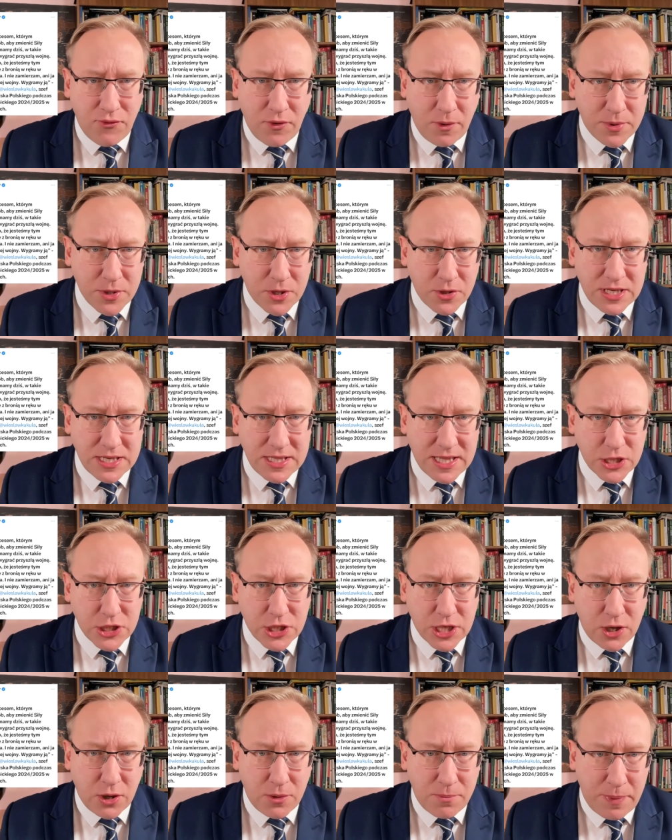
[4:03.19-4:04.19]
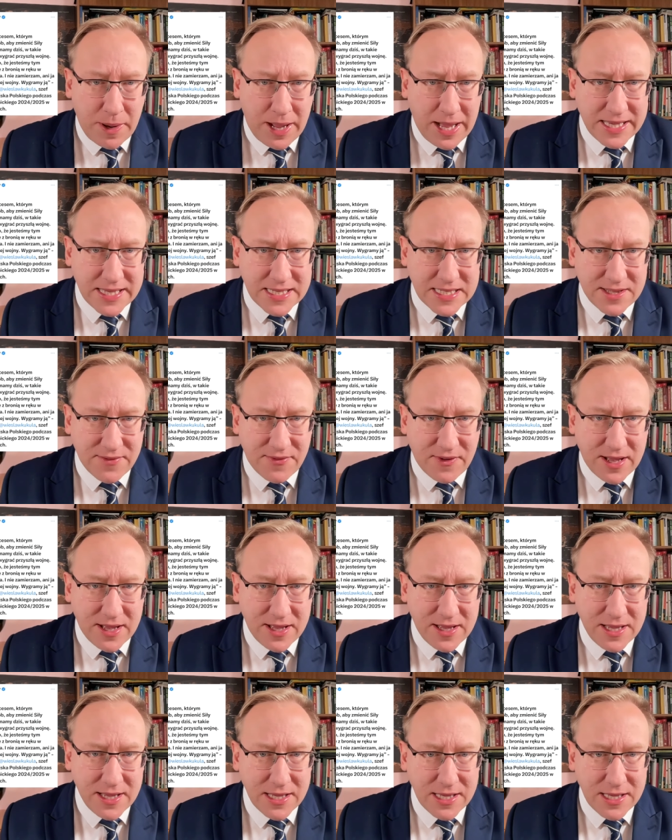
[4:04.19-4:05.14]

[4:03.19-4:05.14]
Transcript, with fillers: w obronie naszego państwa.